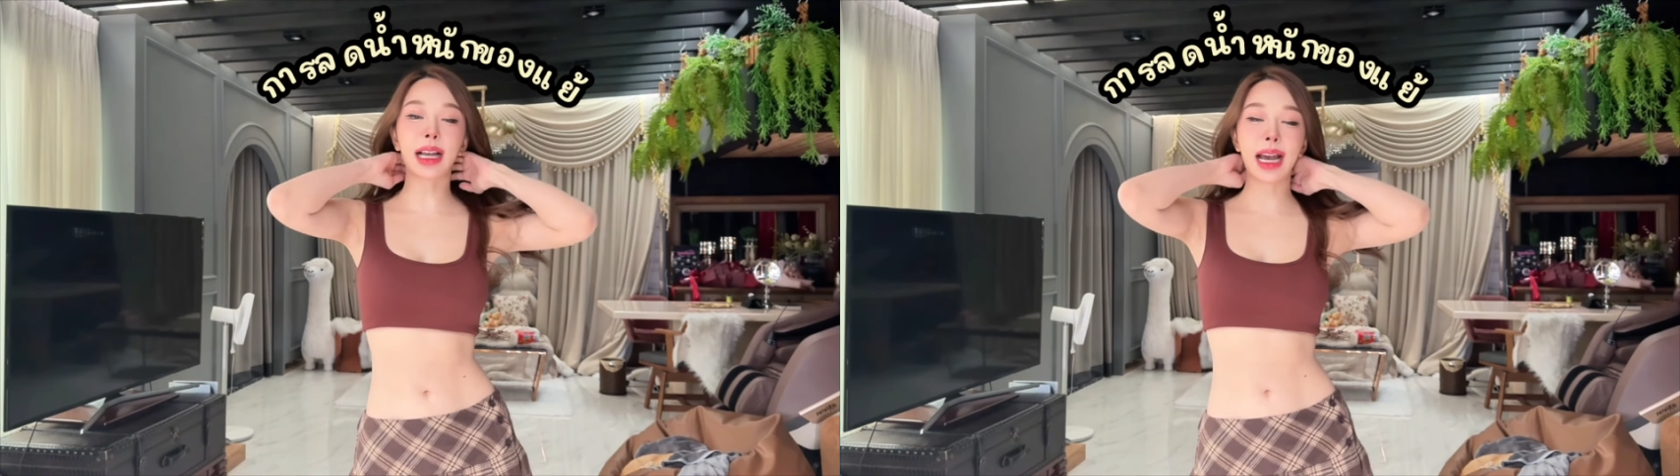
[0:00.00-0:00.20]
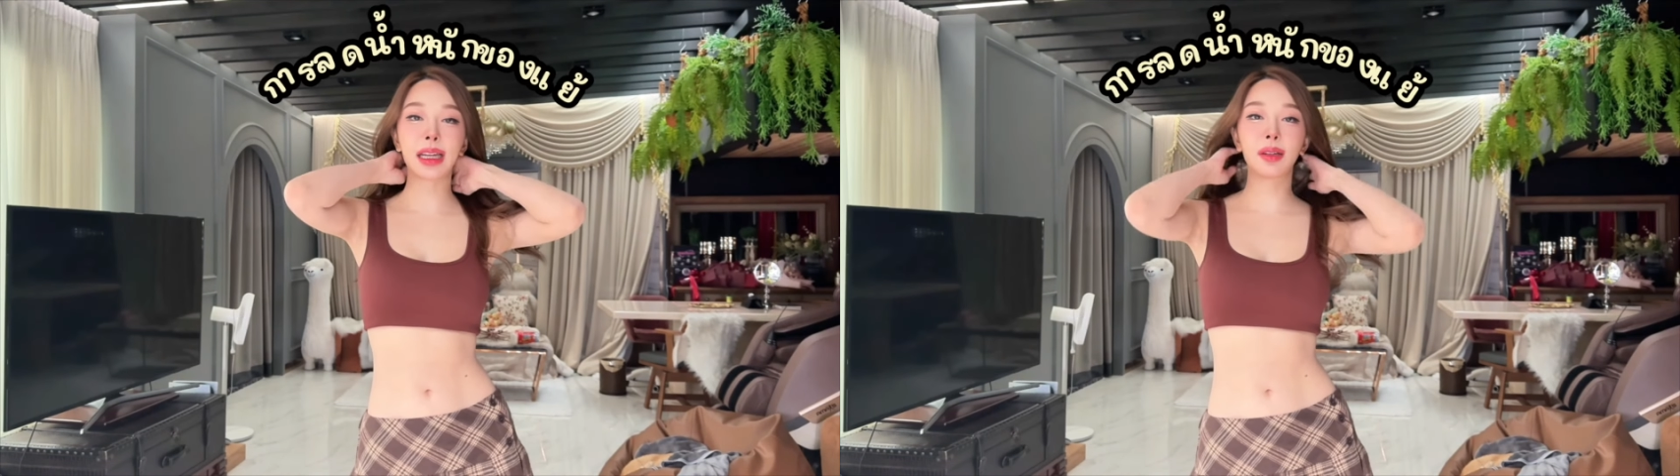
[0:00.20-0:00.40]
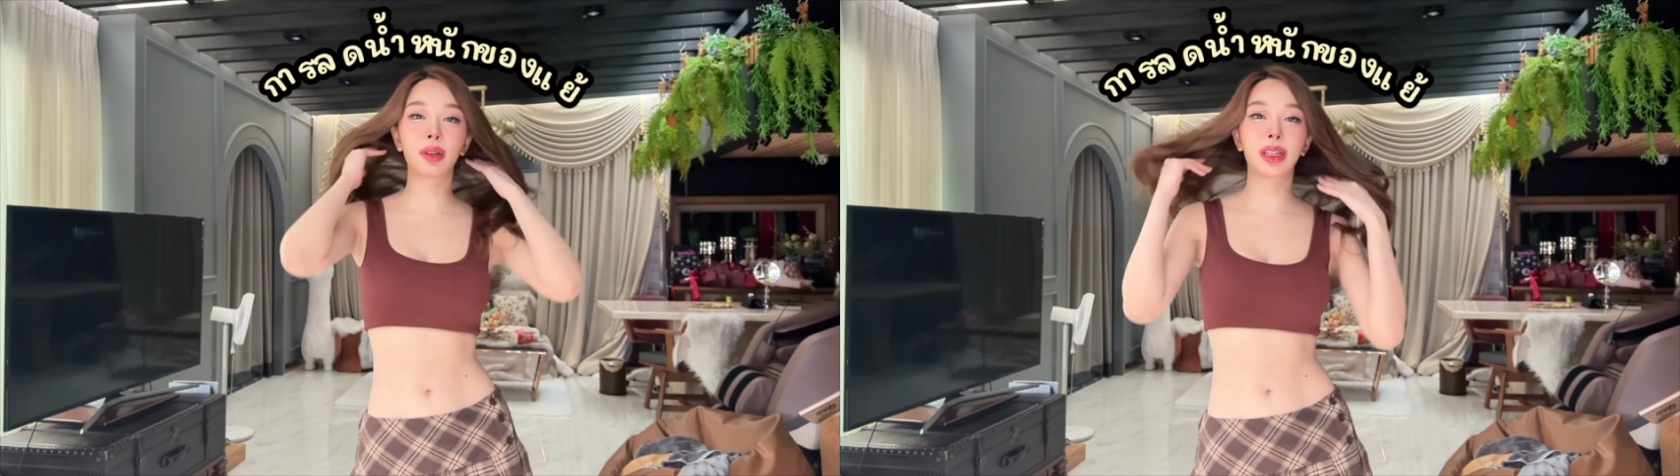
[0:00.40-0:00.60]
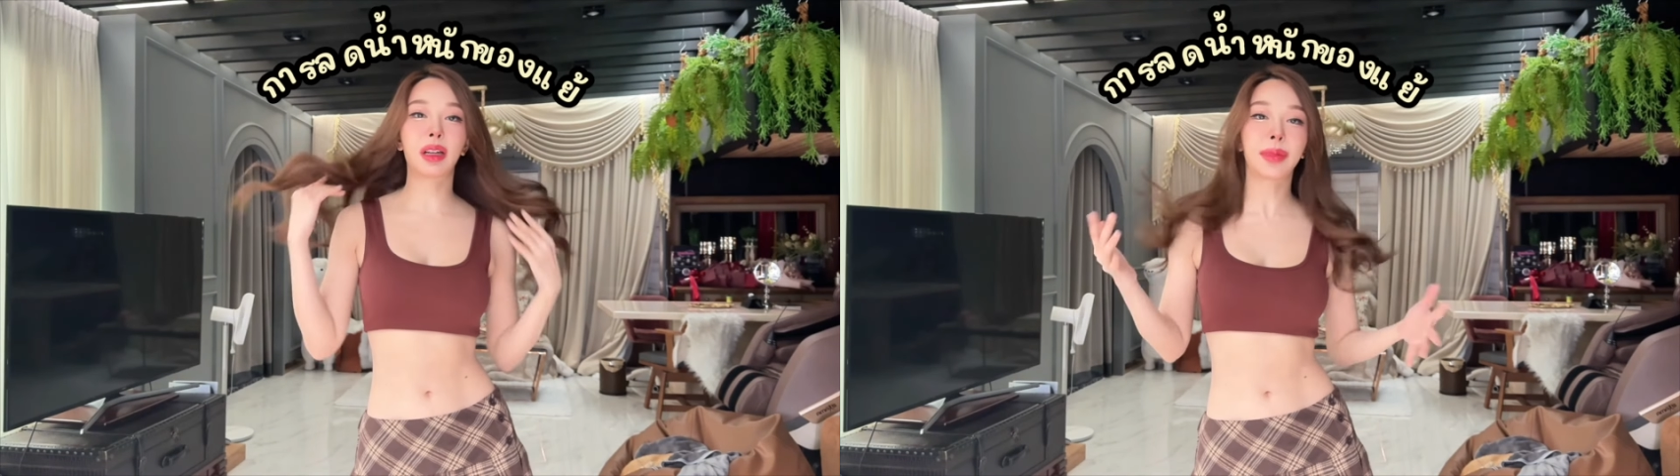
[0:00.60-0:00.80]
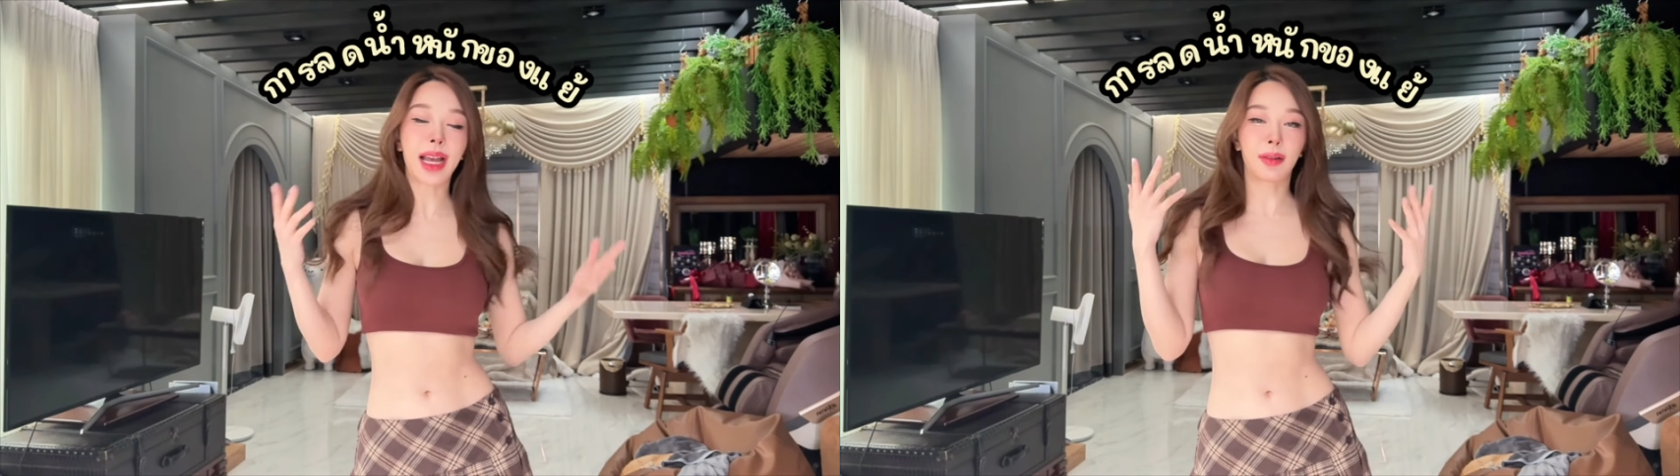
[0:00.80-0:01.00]
การลด
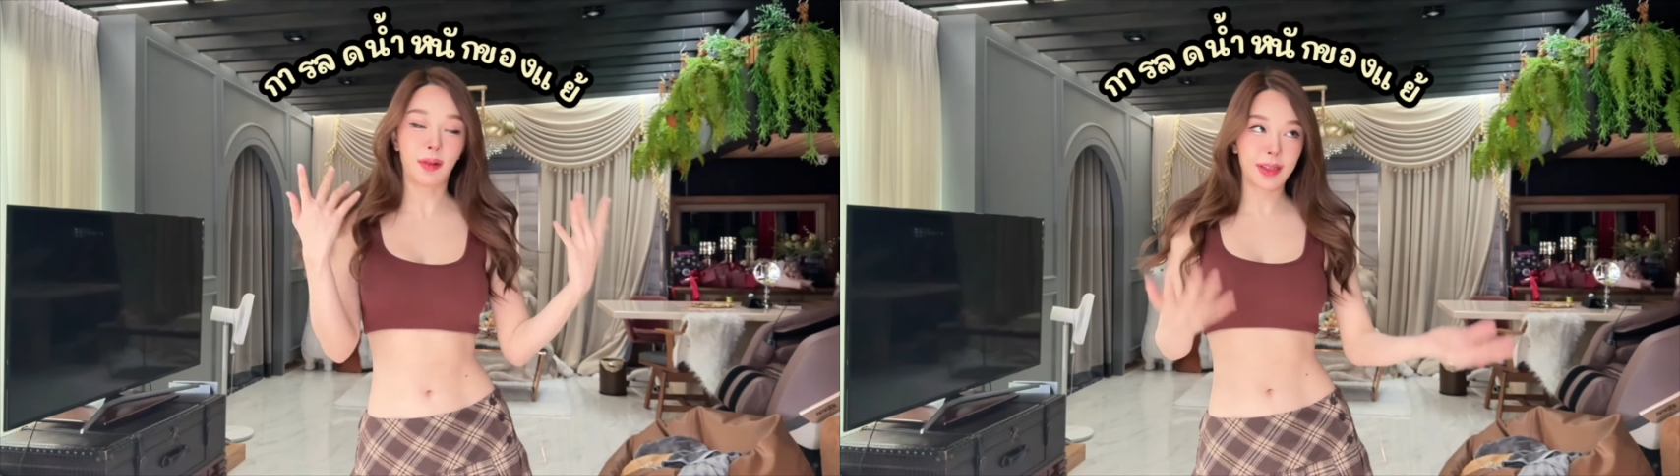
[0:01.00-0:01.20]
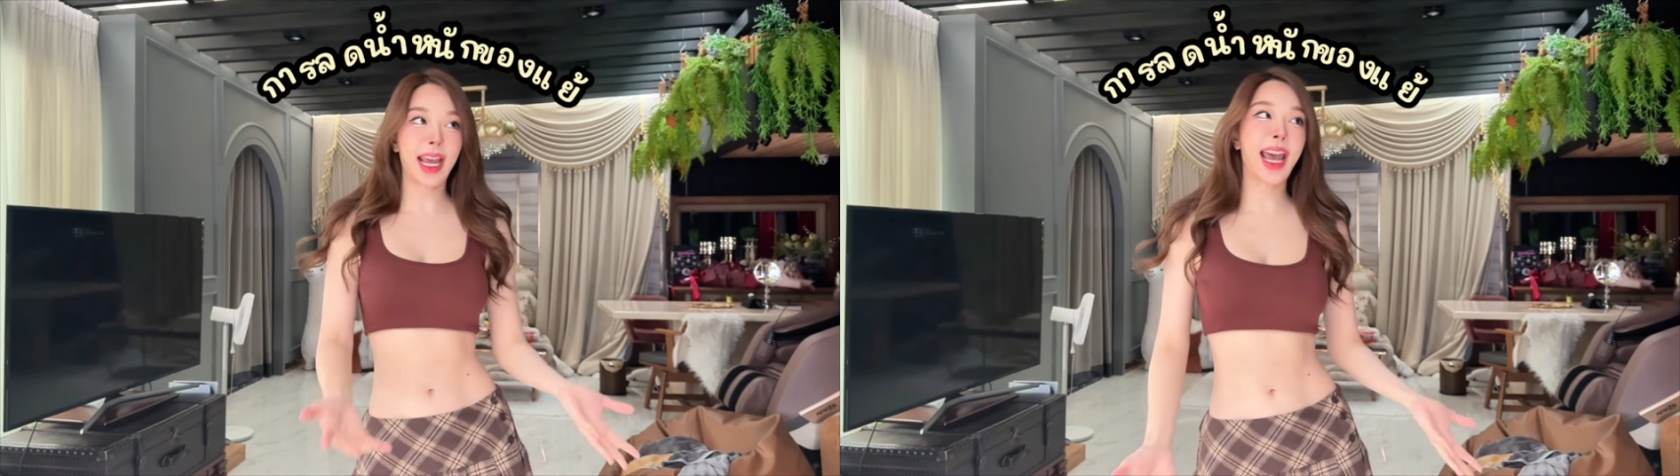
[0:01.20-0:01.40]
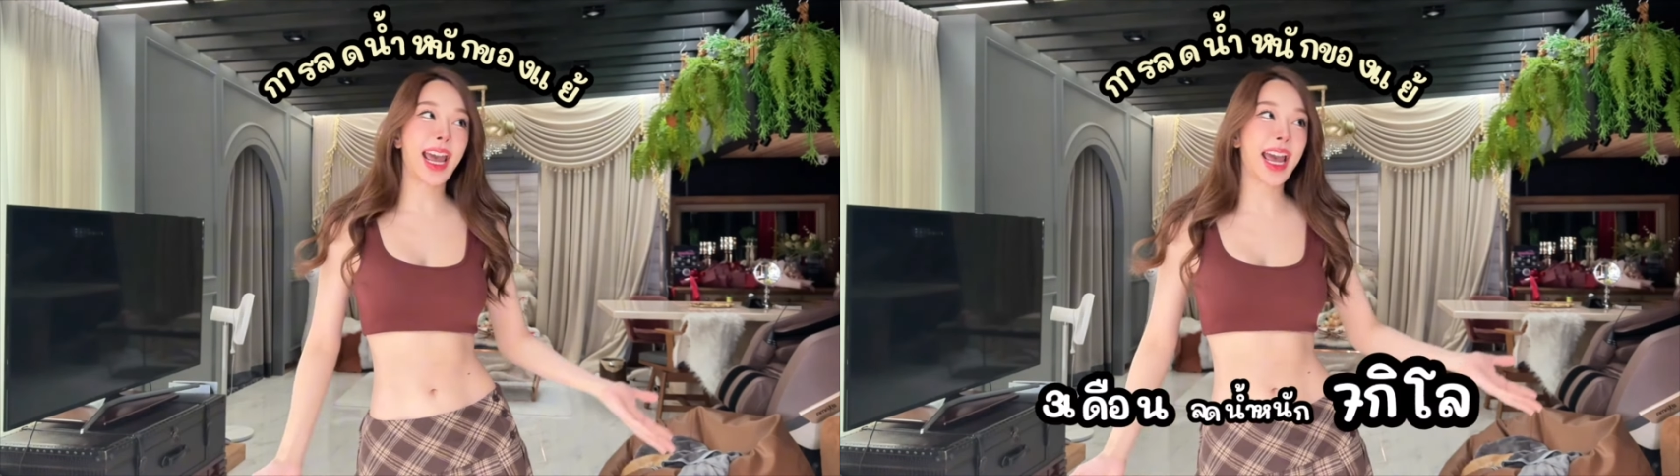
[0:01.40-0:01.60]
น้ำหนักของแย้